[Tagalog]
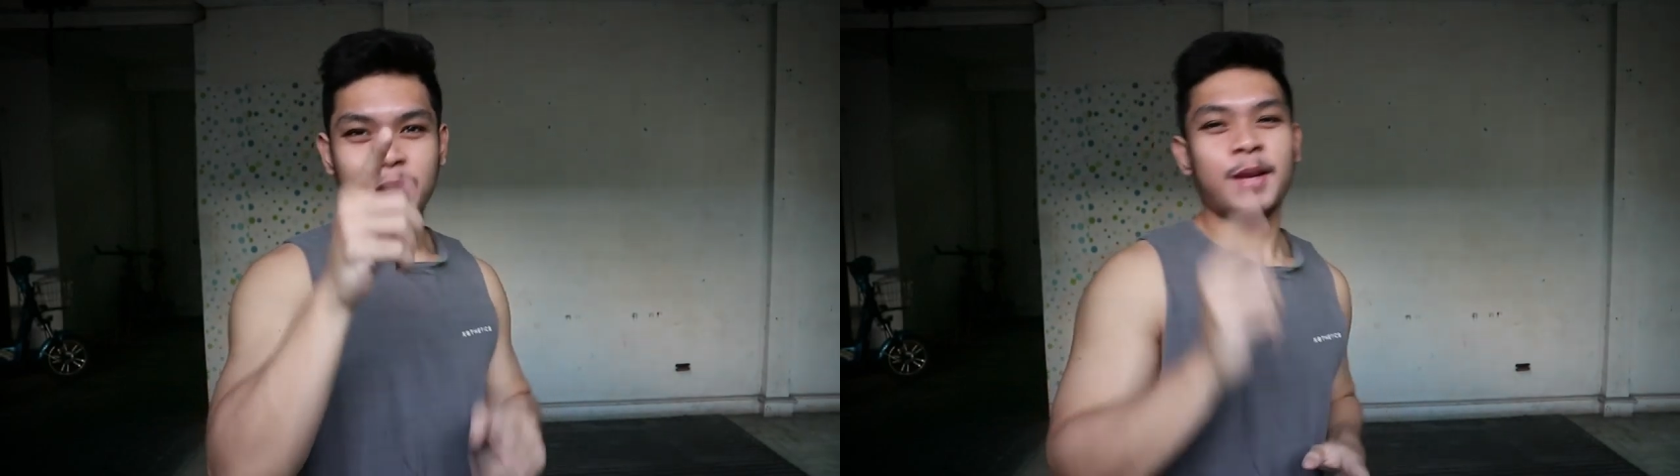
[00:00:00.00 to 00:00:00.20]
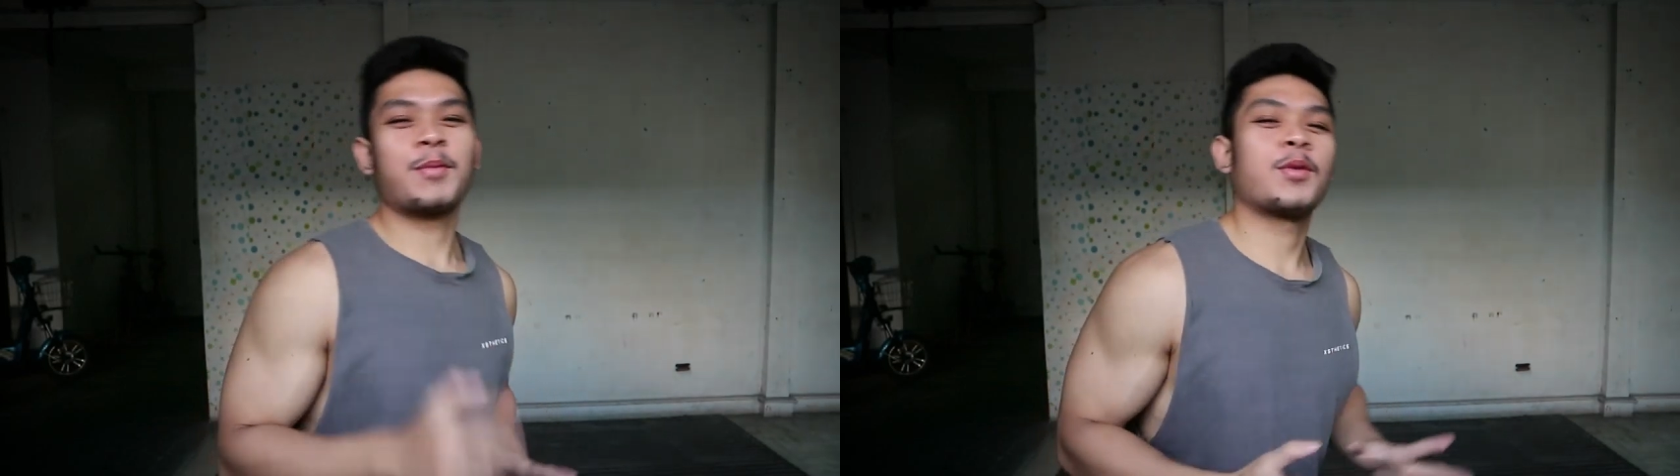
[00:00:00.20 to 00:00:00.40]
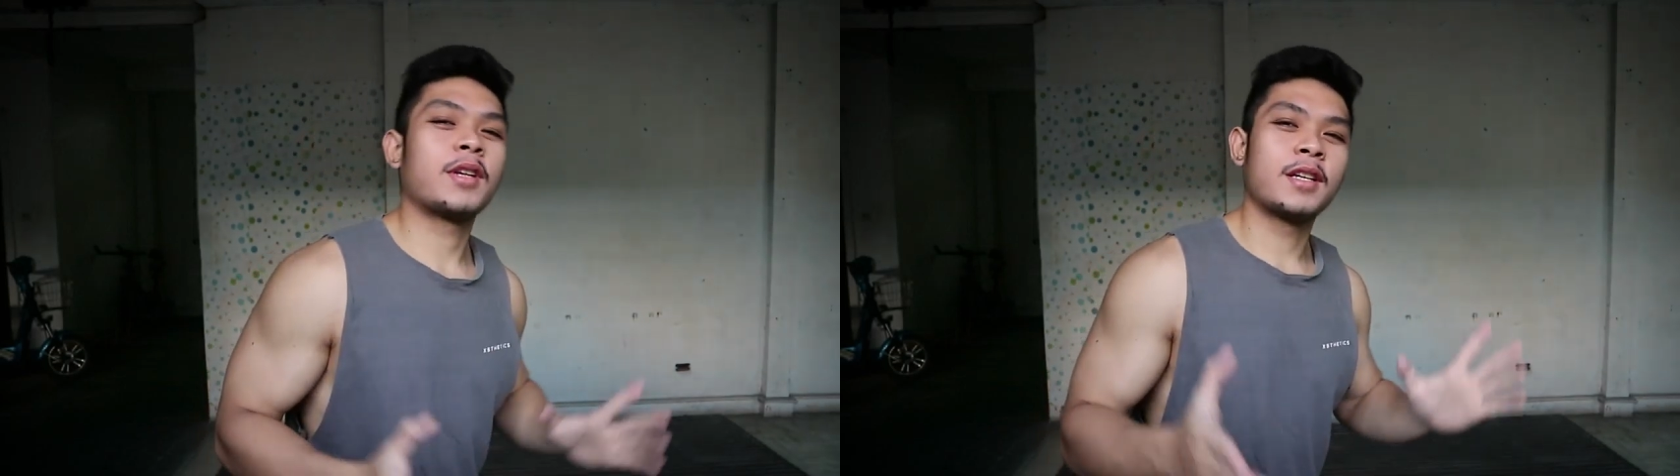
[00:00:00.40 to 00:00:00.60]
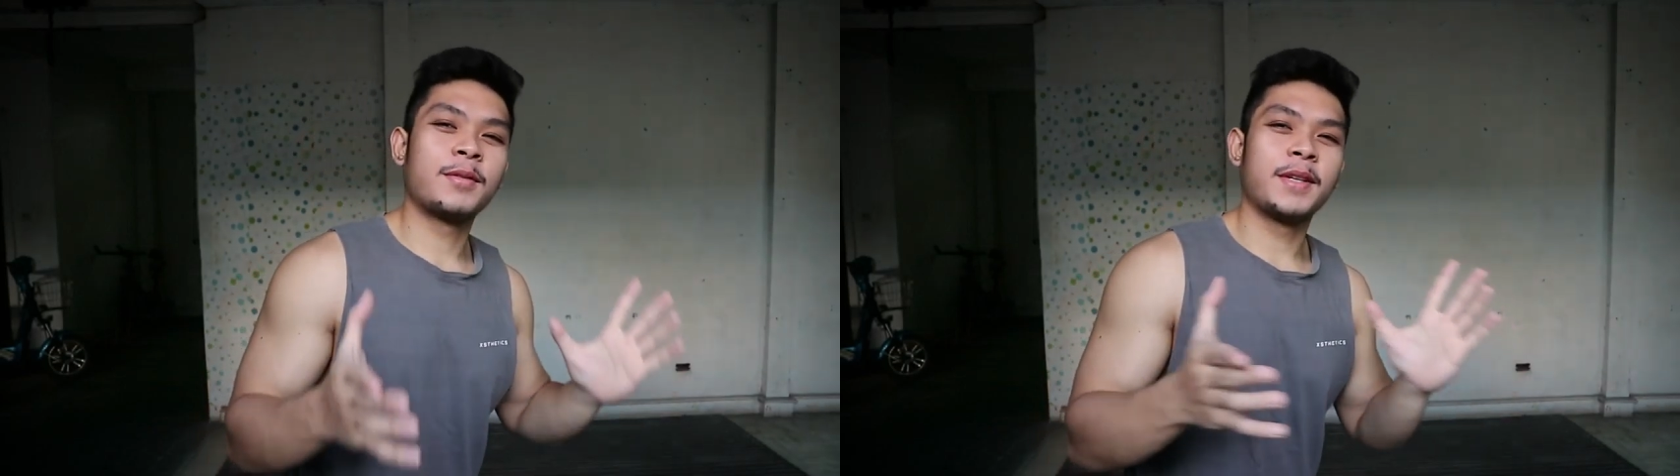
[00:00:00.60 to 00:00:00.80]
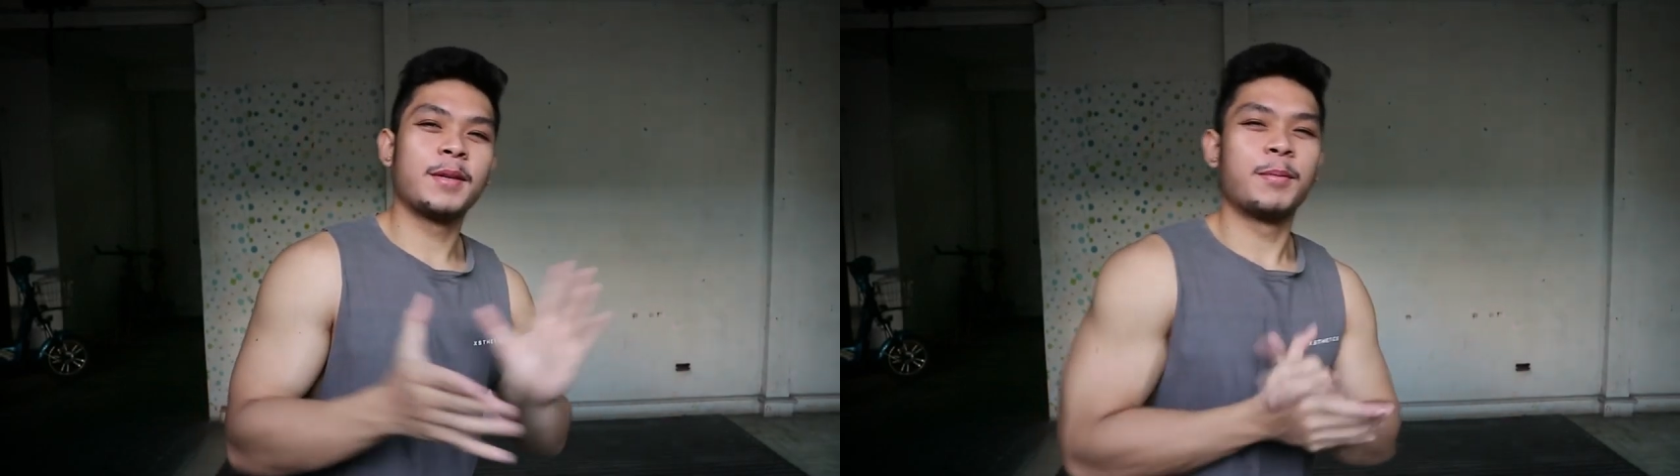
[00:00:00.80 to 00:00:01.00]
Welcome to
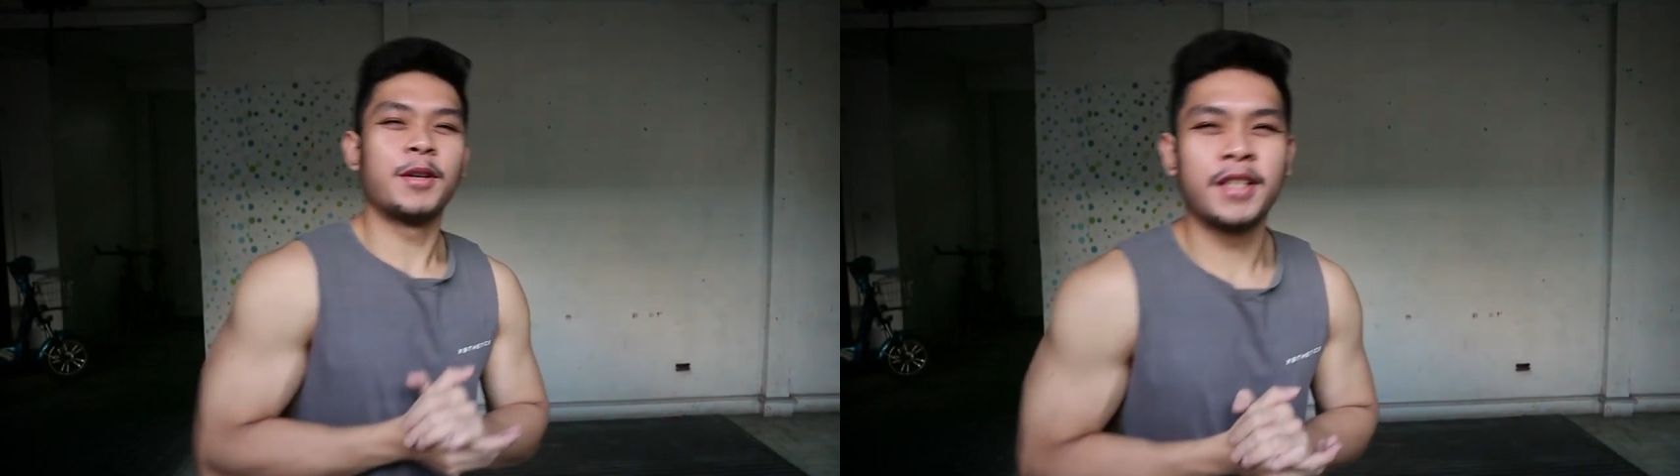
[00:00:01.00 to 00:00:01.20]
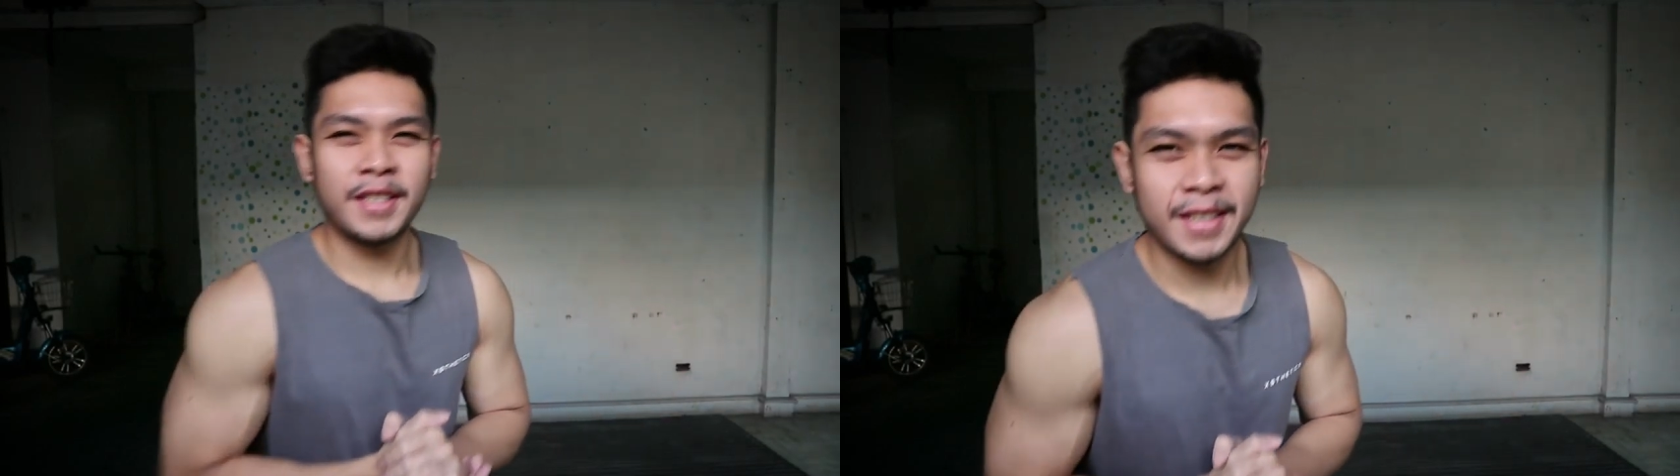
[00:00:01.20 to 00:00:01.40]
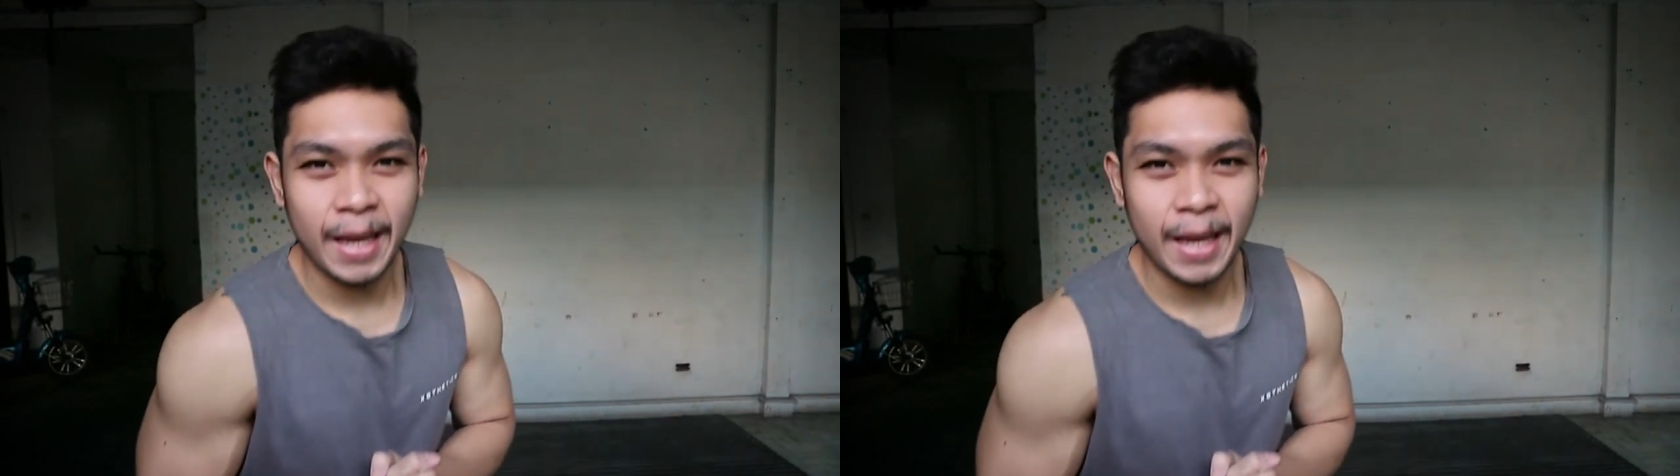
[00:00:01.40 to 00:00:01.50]
another video. Boys,